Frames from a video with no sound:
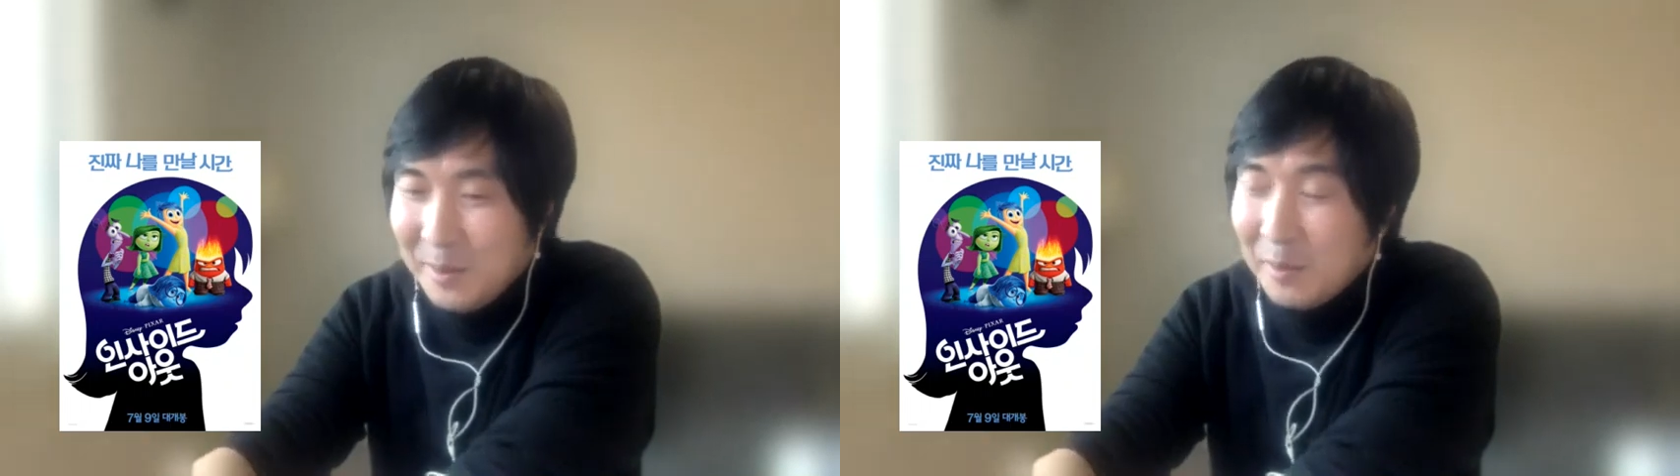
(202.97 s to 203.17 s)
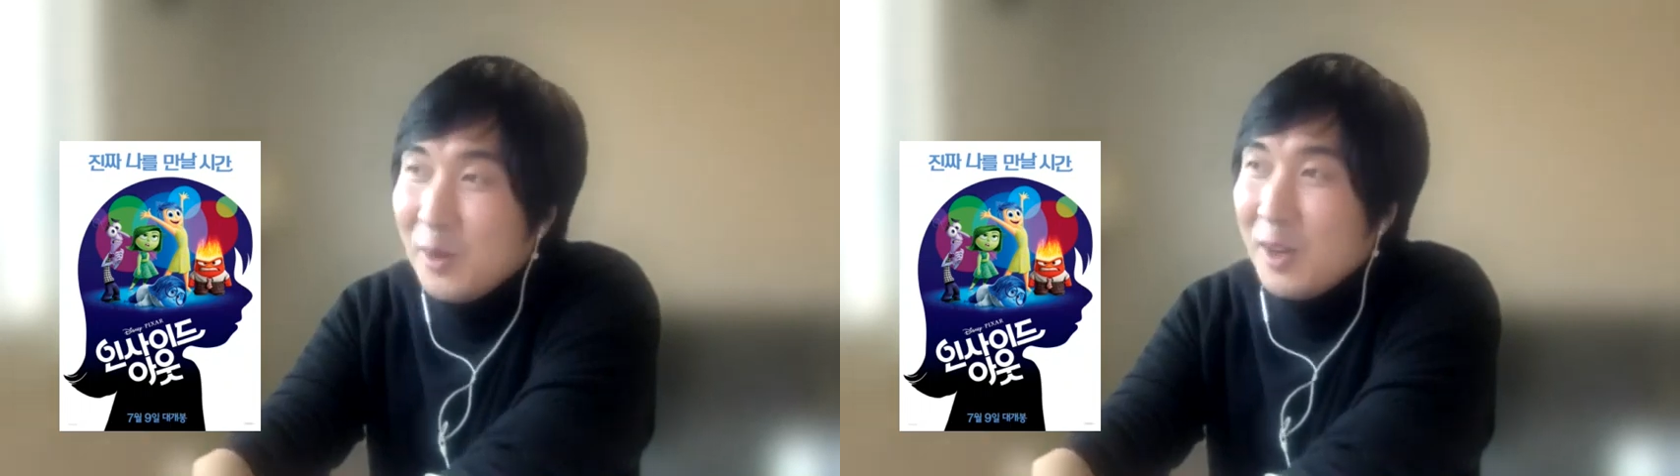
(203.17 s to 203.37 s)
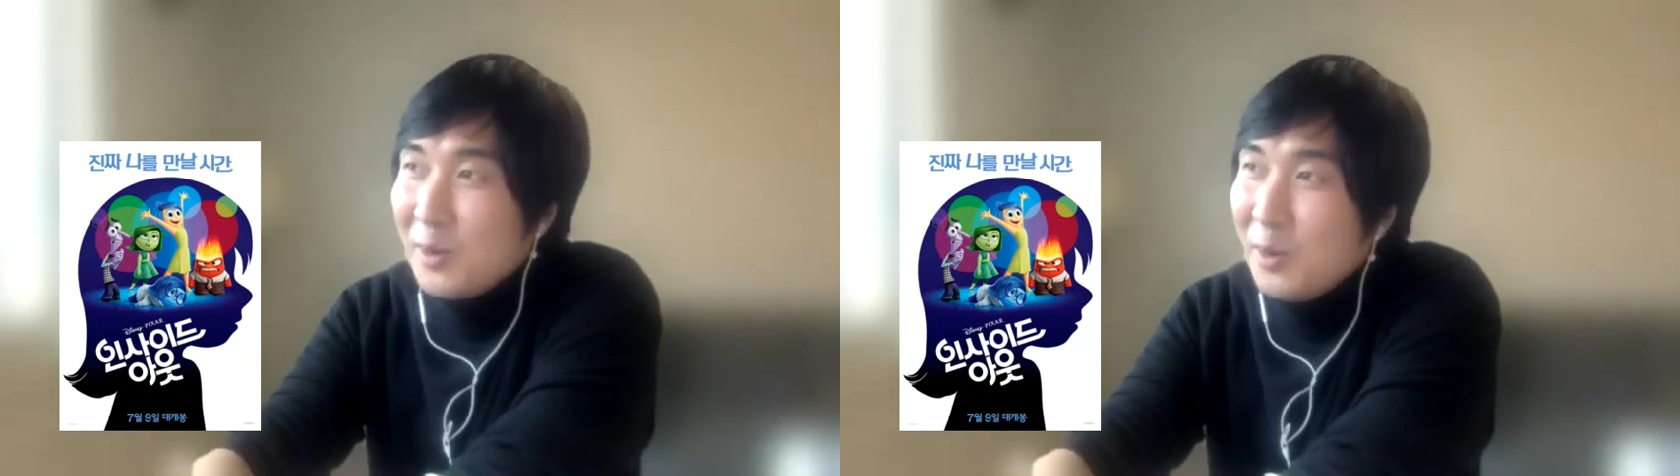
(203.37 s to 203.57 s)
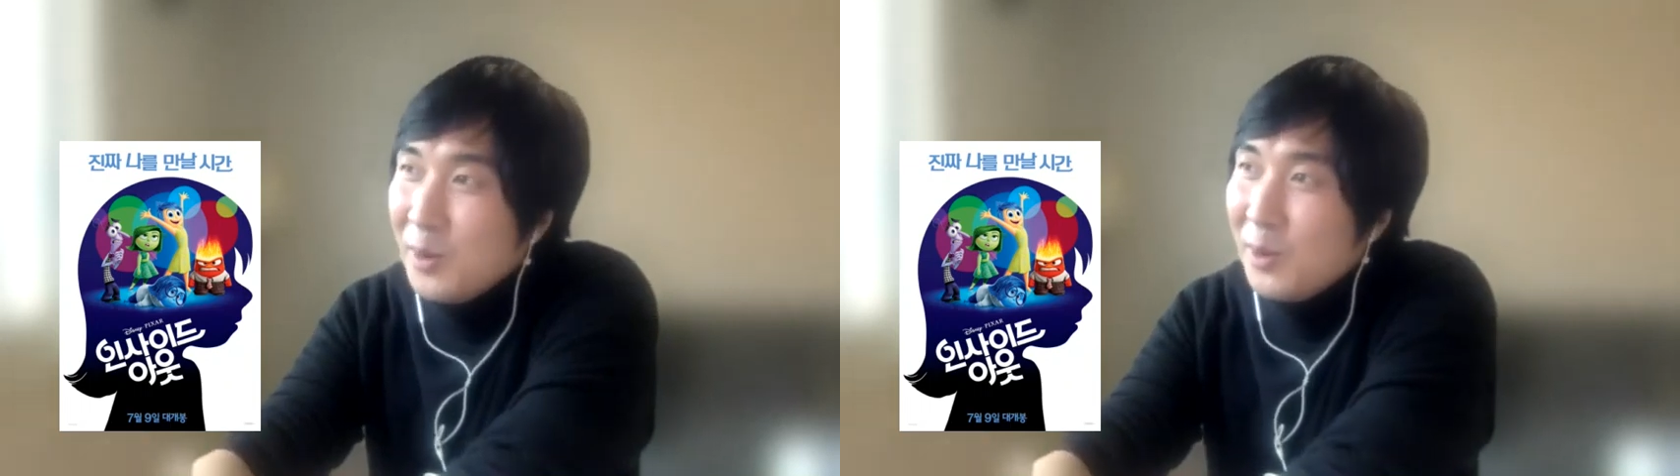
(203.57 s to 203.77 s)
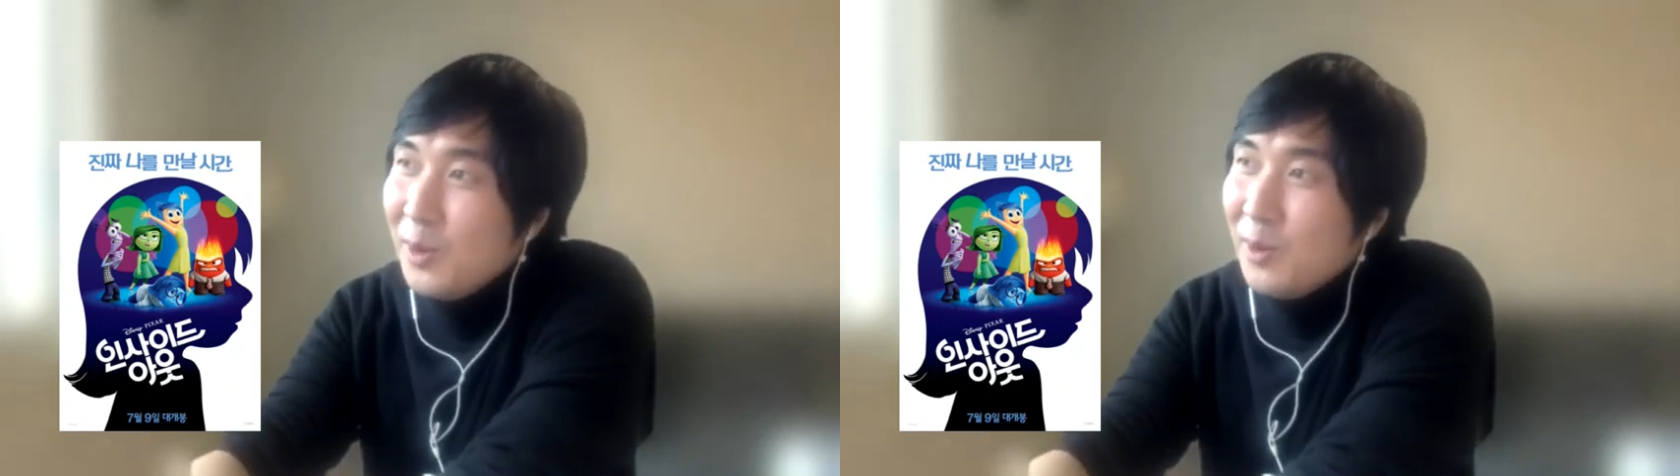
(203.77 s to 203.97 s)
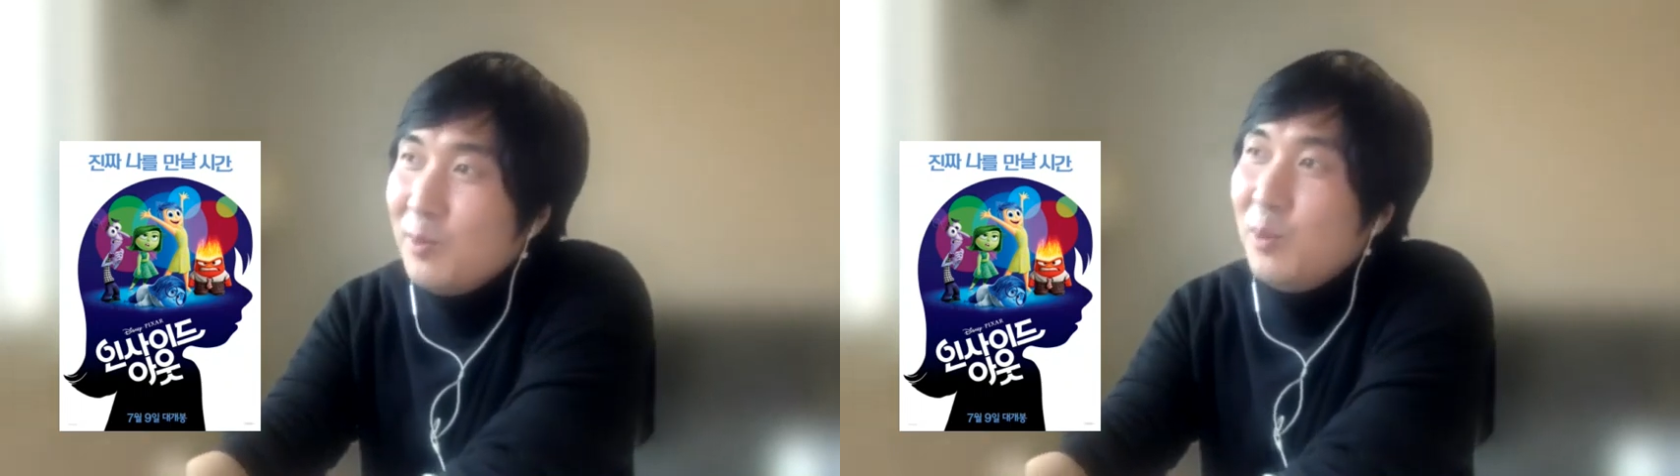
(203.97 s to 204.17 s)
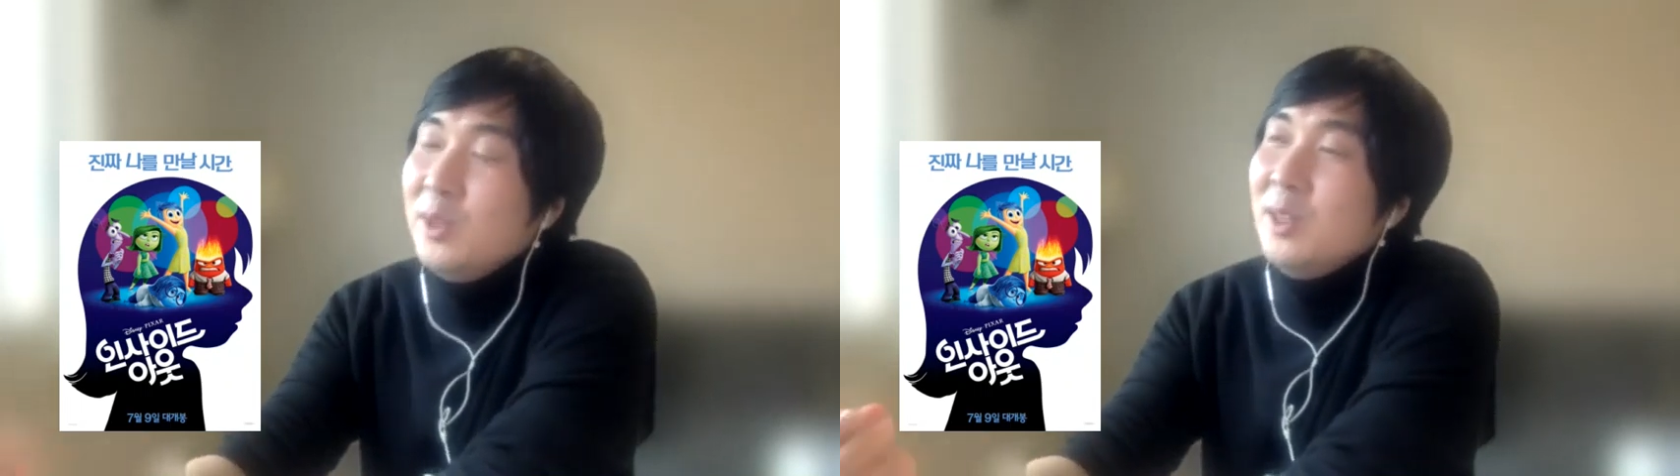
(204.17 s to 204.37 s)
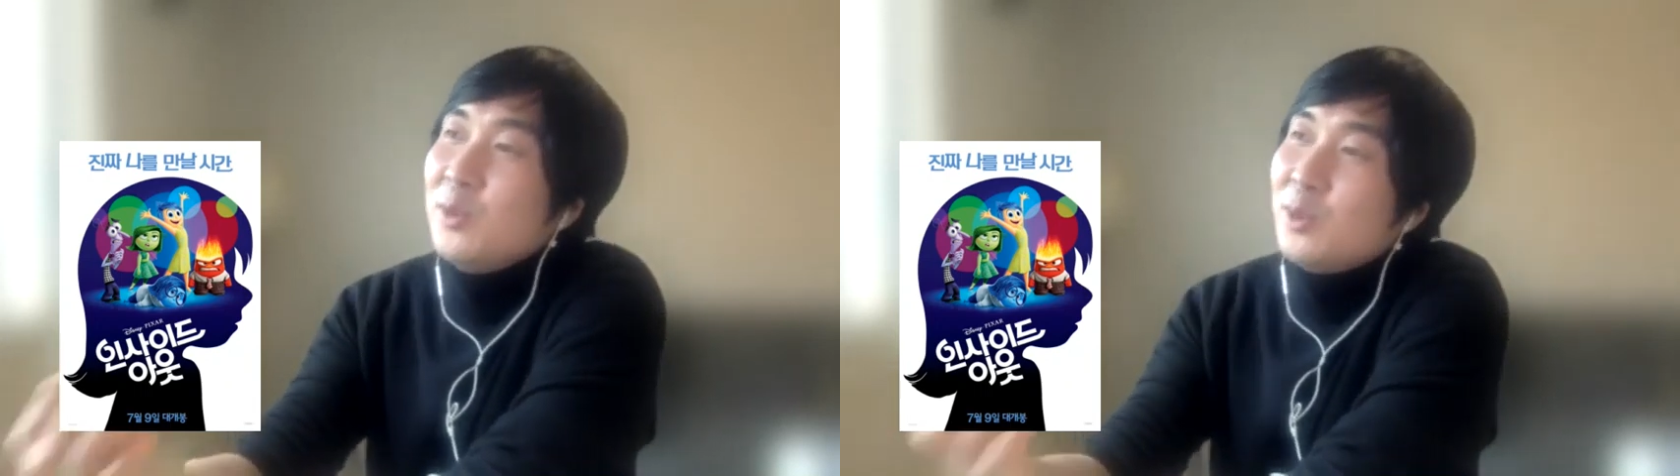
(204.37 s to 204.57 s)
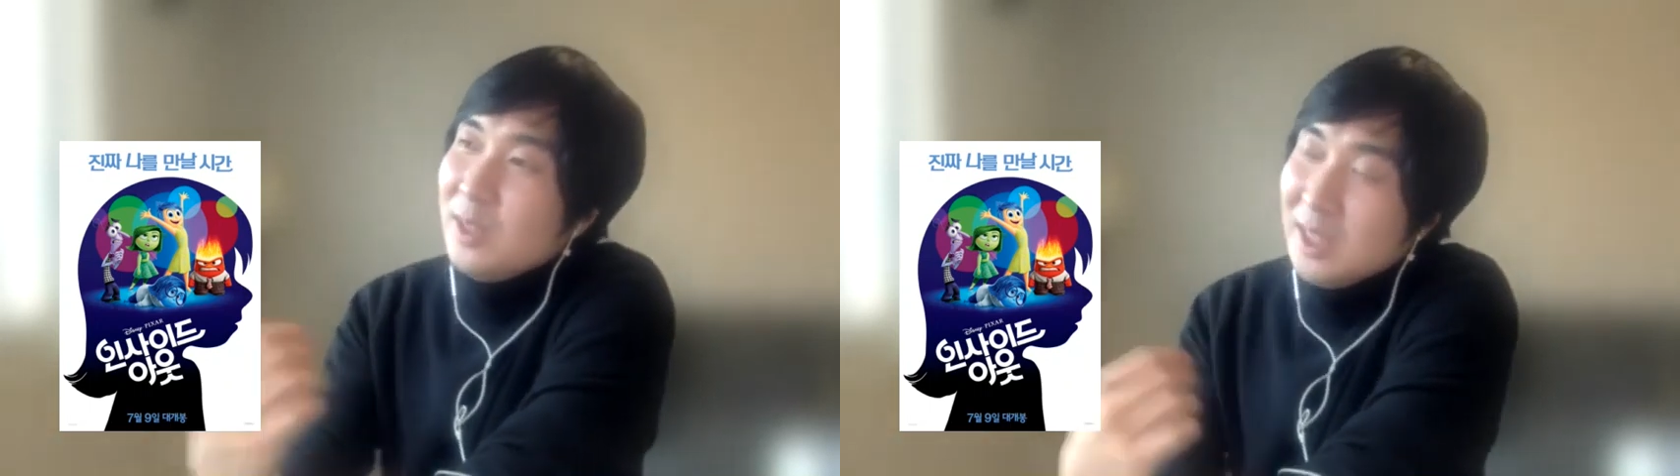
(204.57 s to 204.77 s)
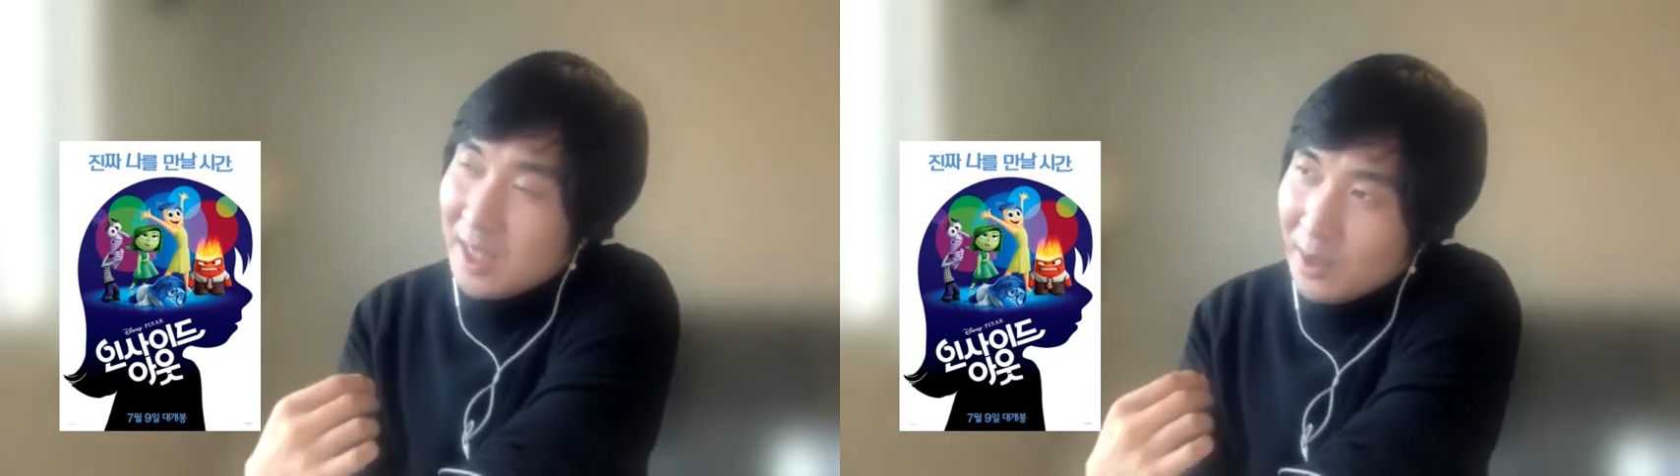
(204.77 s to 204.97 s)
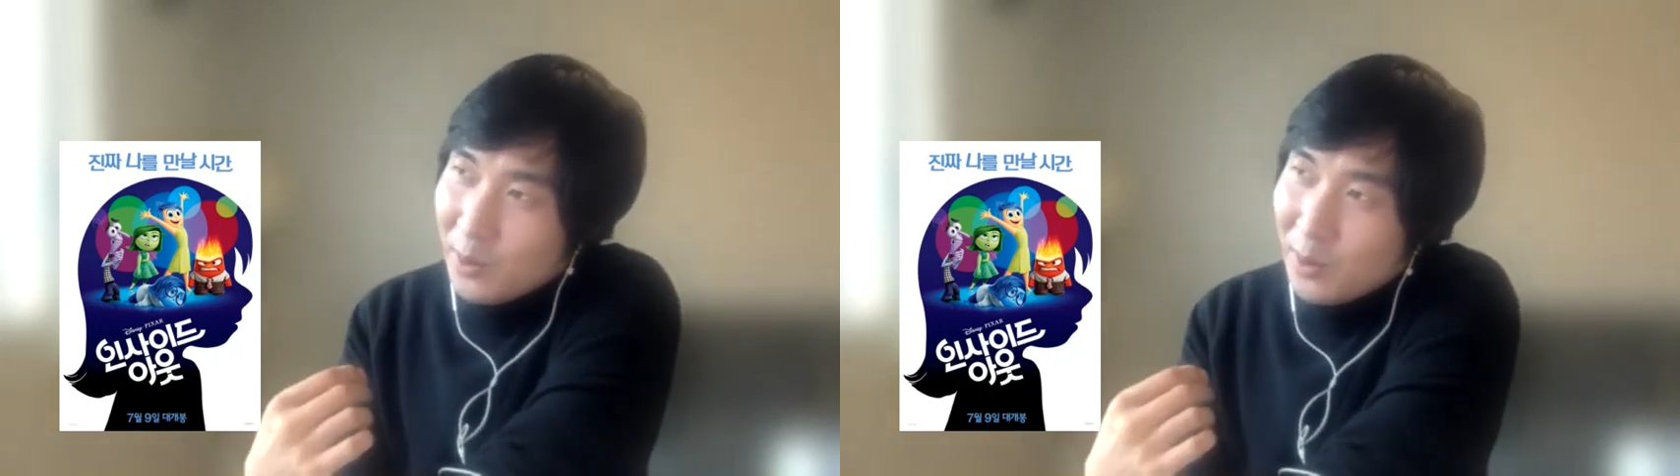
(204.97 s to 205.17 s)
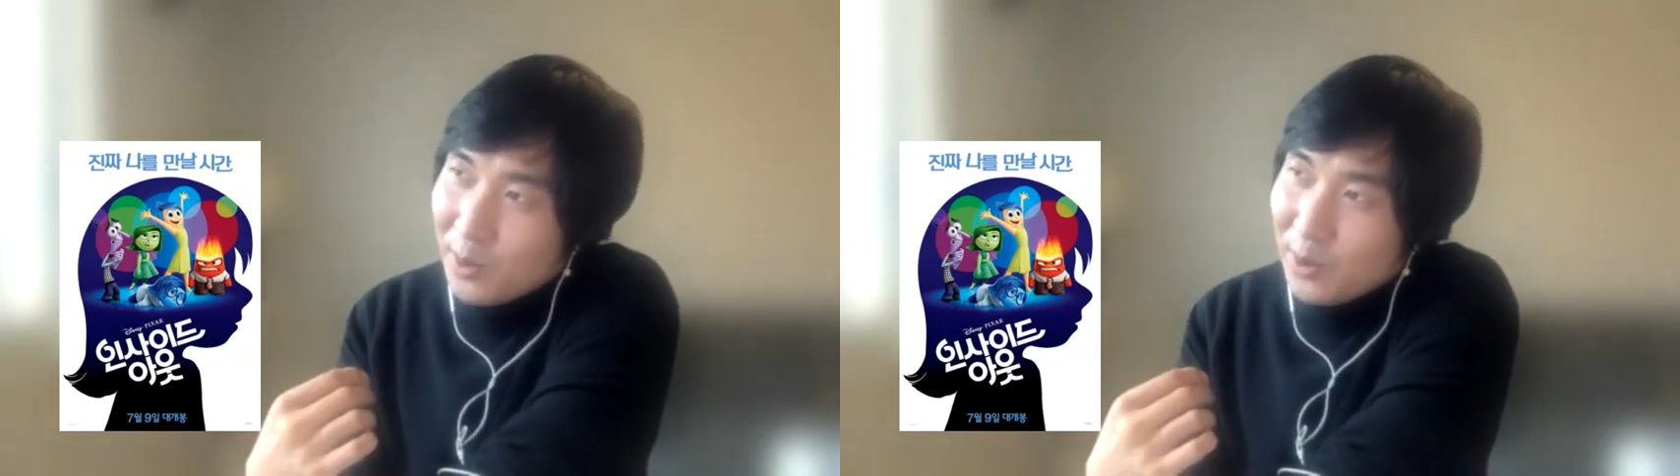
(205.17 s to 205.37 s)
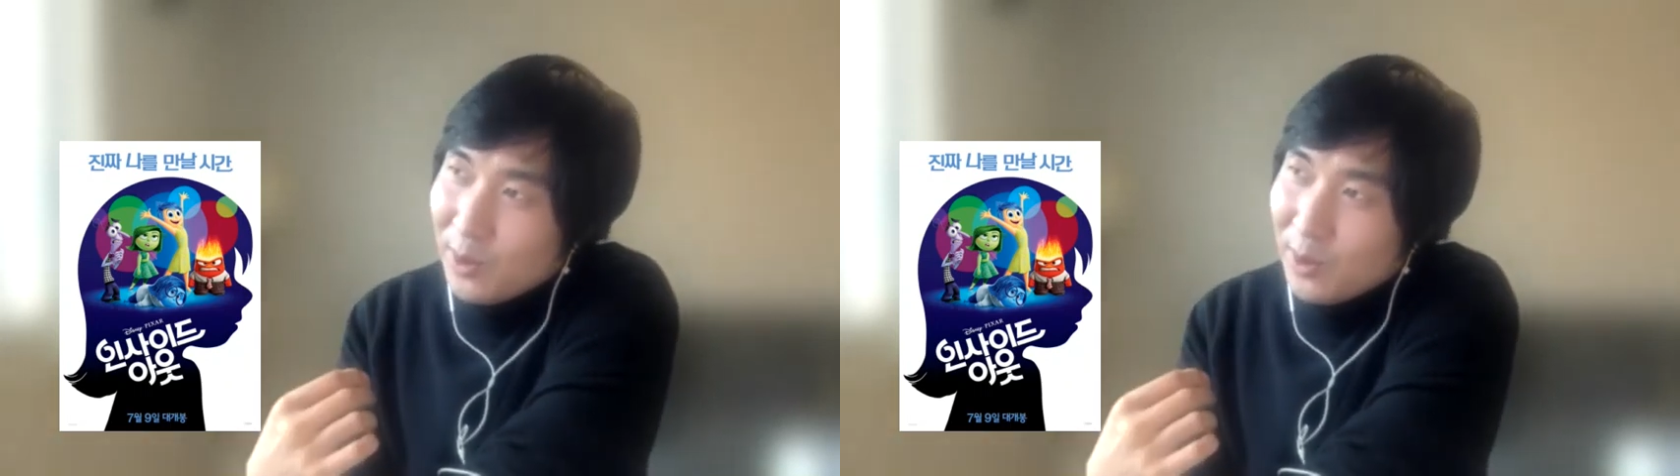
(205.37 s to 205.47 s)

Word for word: 명명하고 본인도 그걸 느끼고